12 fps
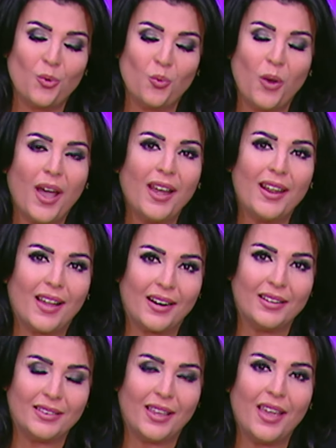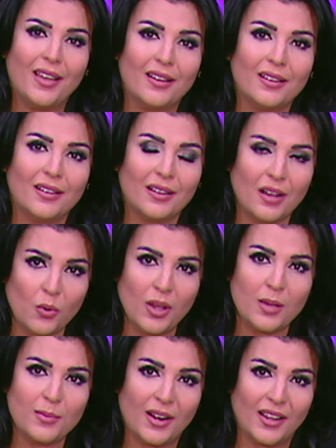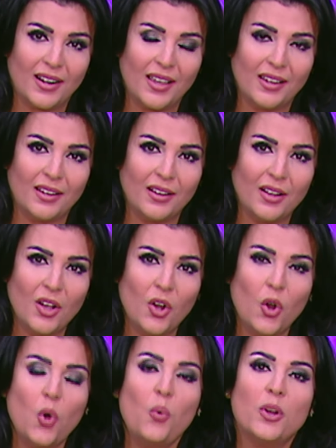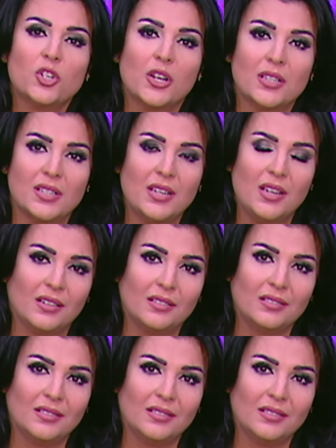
وأعلن عن انتهاء قوائم العلاج هو شخصيا